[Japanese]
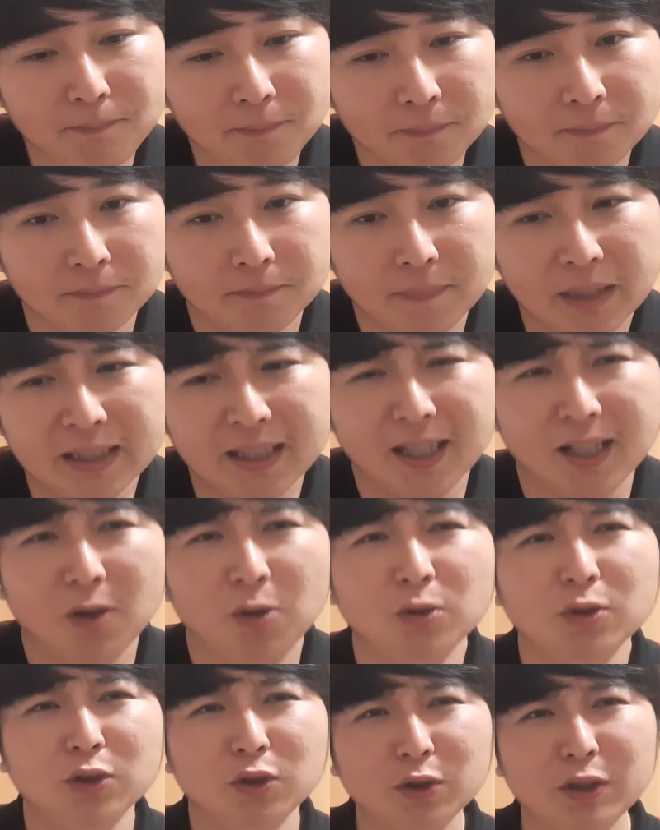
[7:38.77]
うん、まあだから
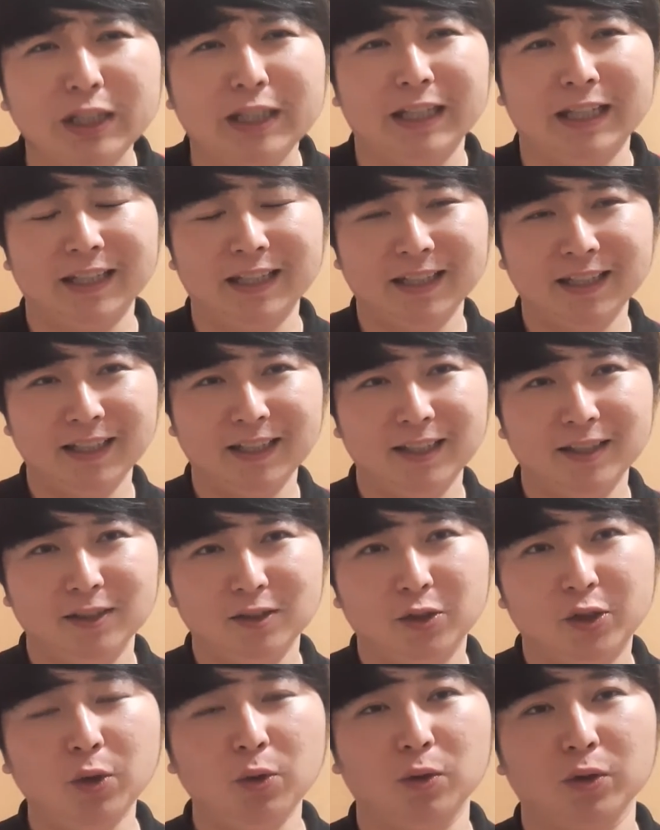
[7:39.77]
本当に、
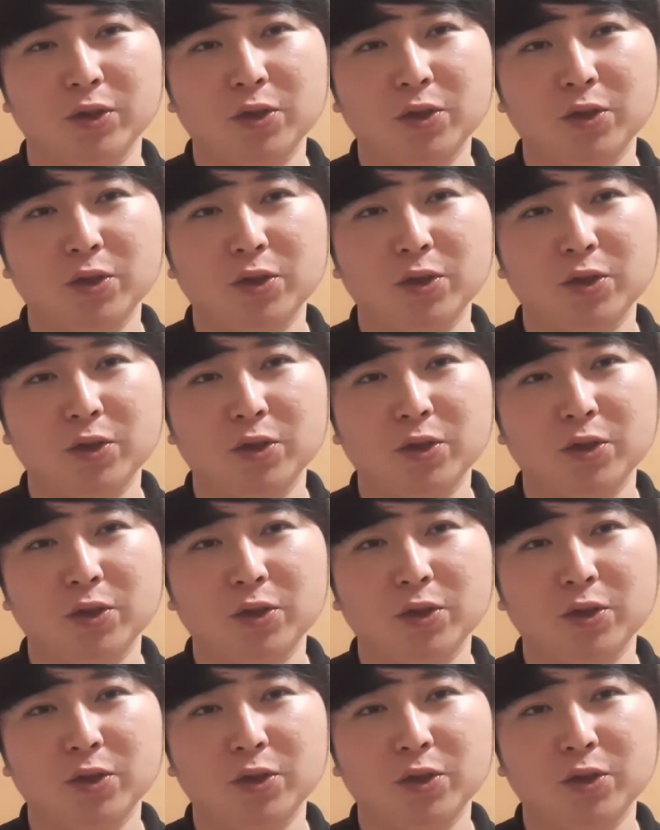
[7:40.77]
今日